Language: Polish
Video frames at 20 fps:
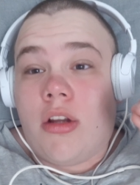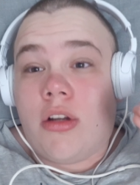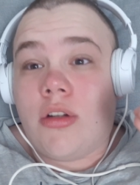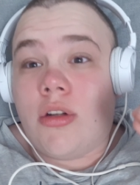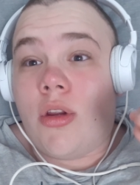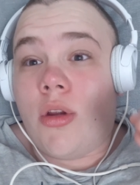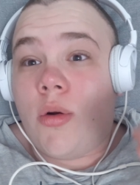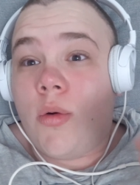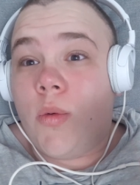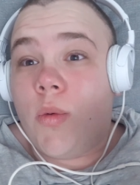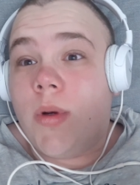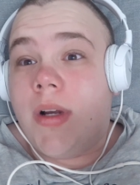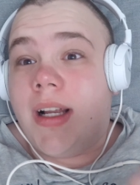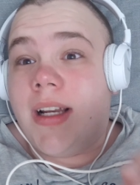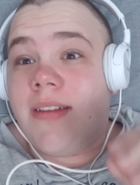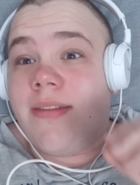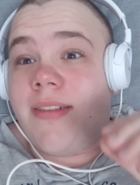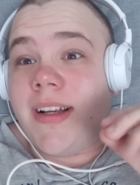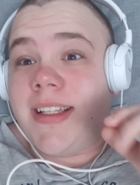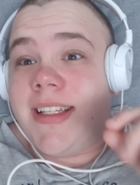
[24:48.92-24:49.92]
Druga
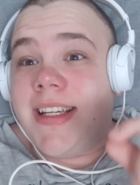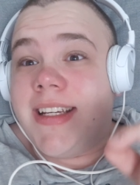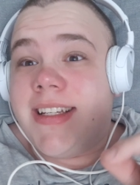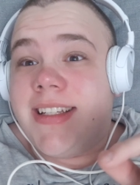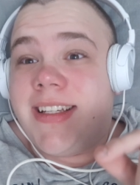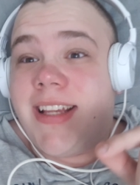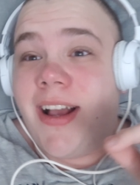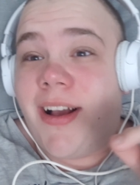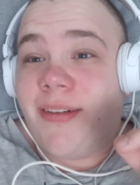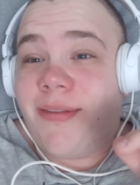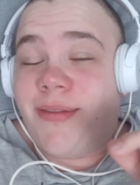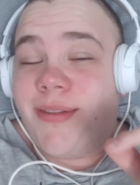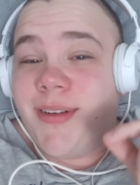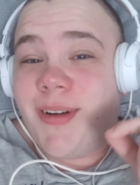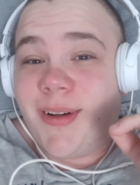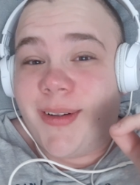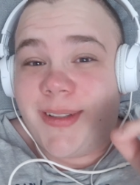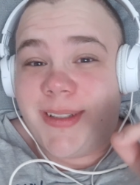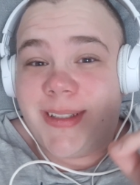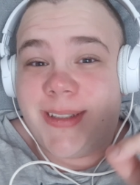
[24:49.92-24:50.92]
dwadzieścia w
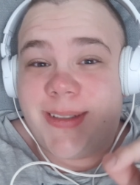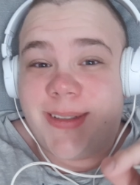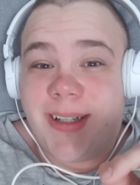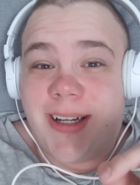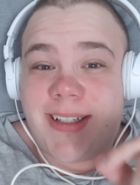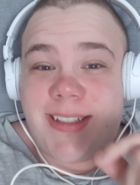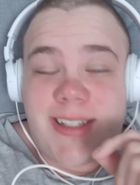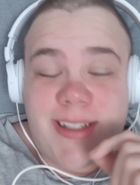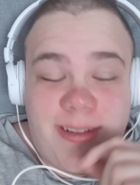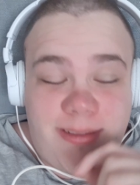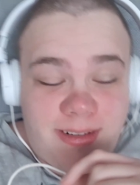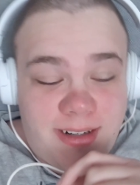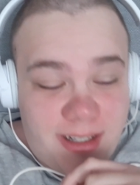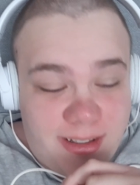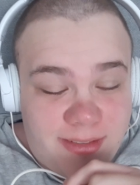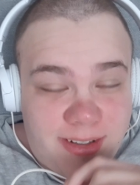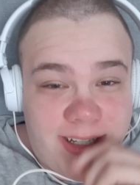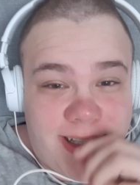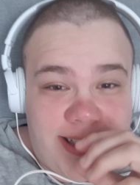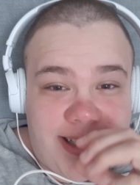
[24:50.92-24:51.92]
nocy, słuchajcie, druga
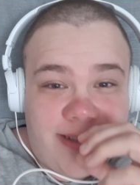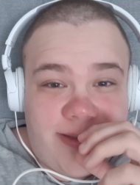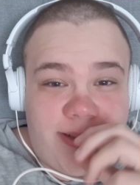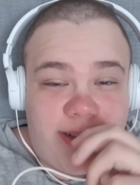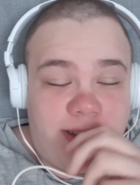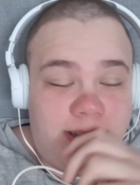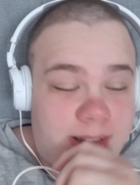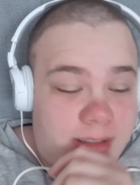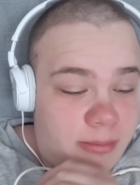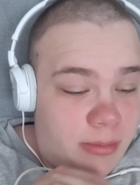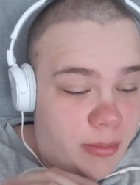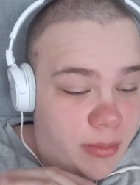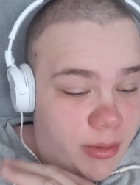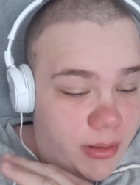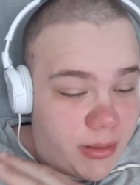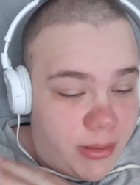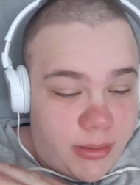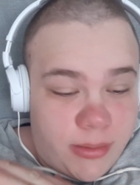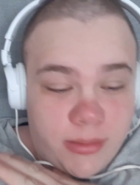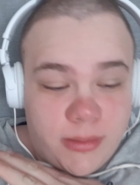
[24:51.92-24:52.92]
dwadzieścia w nocy, po
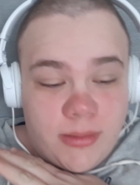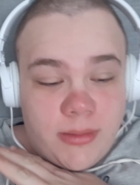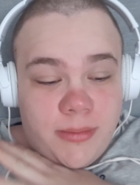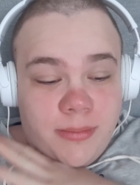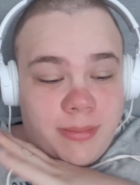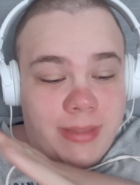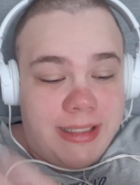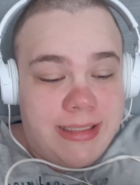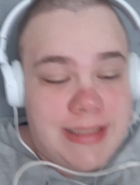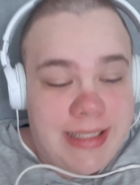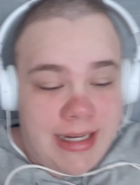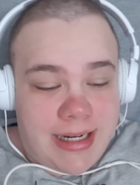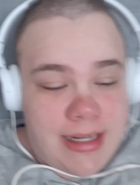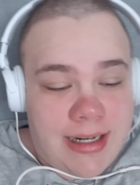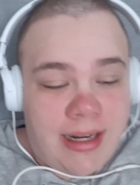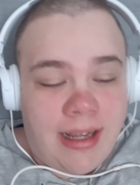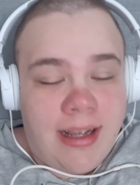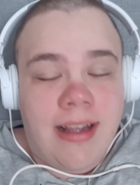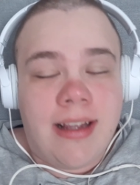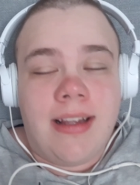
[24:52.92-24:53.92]
prostu
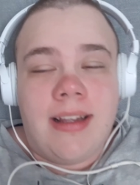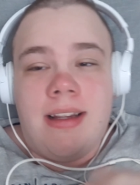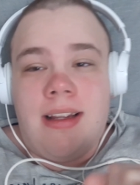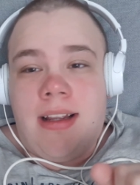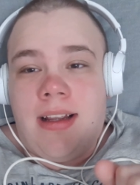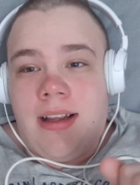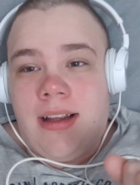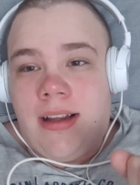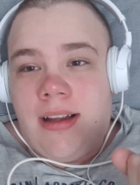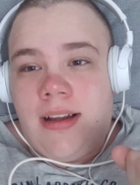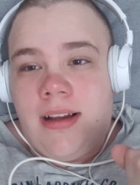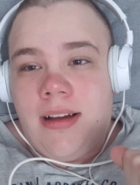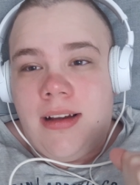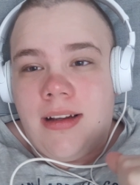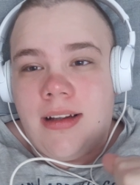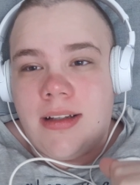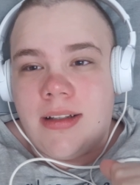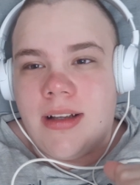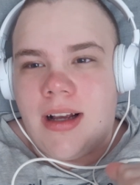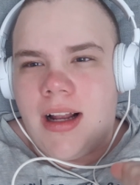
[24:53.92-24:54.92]
masakra
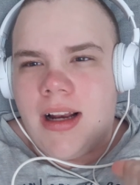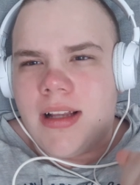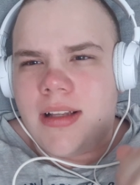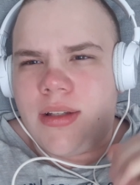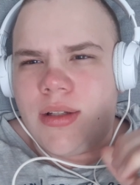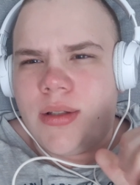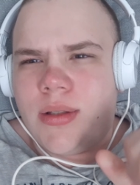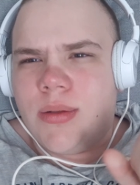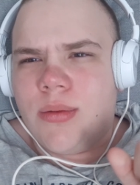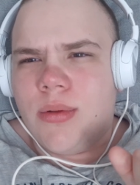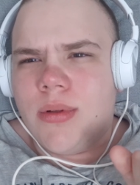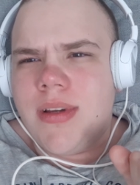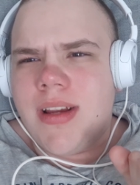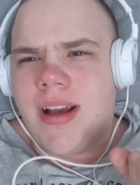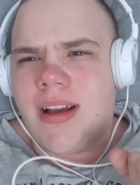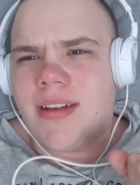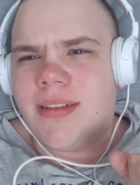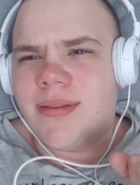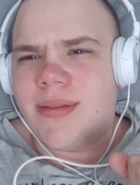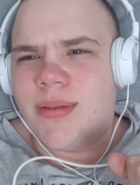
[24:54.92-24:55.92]
ale coś
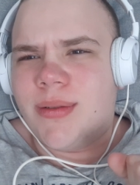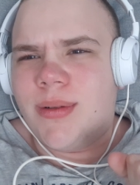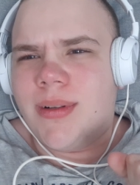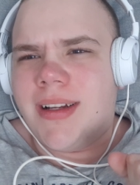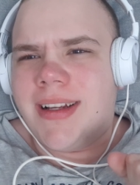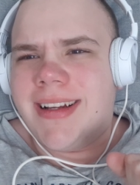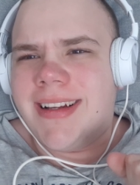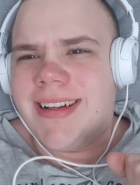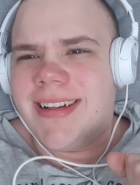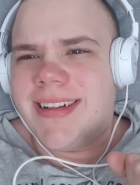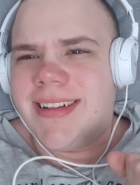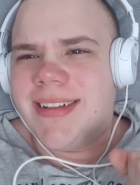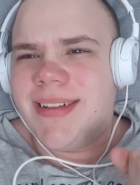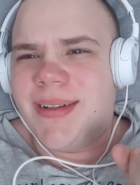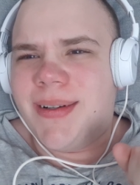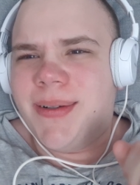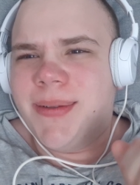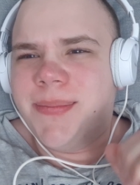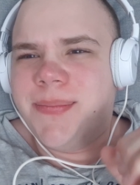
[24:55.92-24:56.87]
zgłodniałem w ogóle, no.